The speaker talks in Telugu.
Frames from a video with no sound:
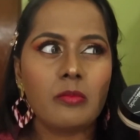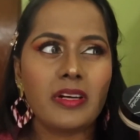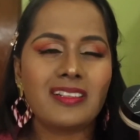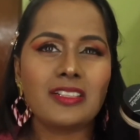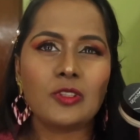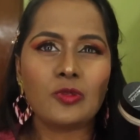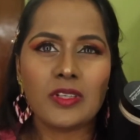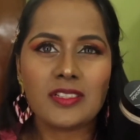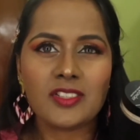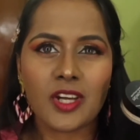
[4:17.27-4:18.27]
బట్ టూ
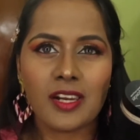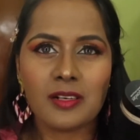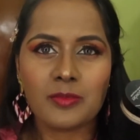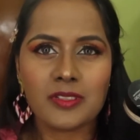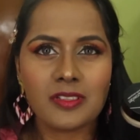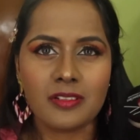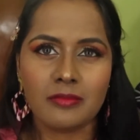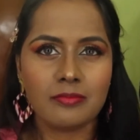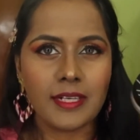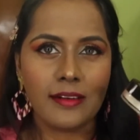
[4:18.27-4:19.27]
ఇయర్స్ చాలనిపిస్తుంది
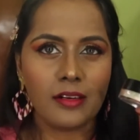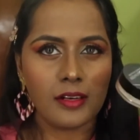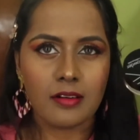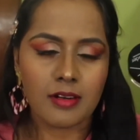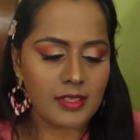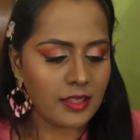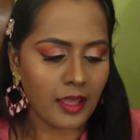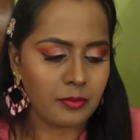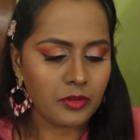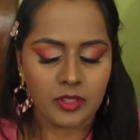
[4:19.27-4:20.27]
రెగ్యులర్గా వాడితే
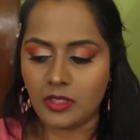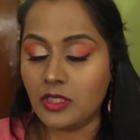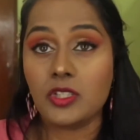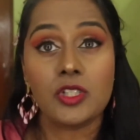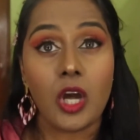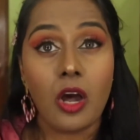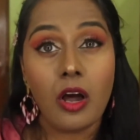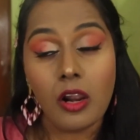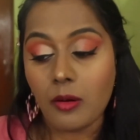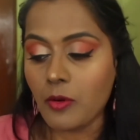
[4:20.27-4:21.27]
అయిపోతుంది ఇది
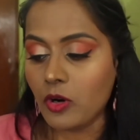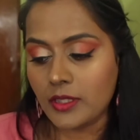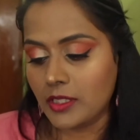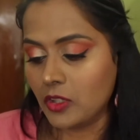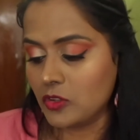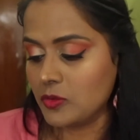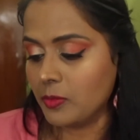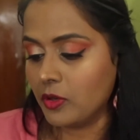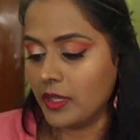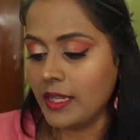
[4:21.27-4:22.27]
చాలా బాగుంటుంది లూజ్
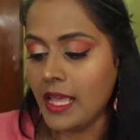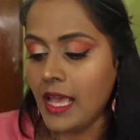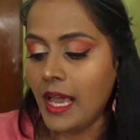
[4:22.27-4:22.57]
పౌడర్